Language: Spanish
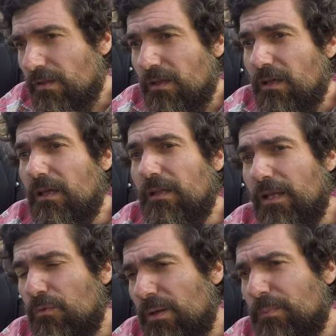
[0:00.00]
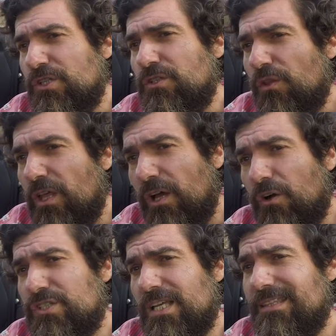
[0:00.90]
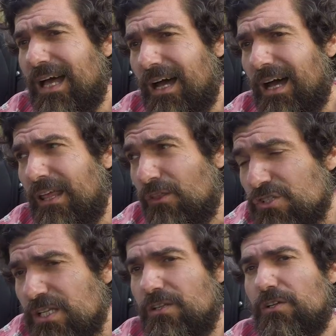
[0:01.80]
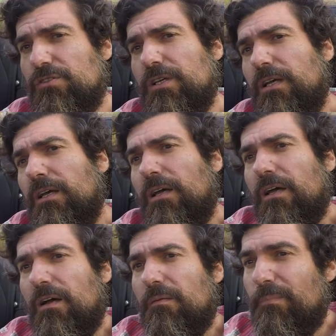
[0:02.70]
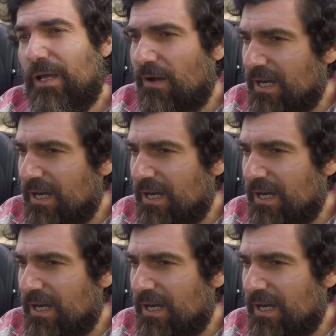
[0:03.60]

Y tiene un depósito de 82 litros, pero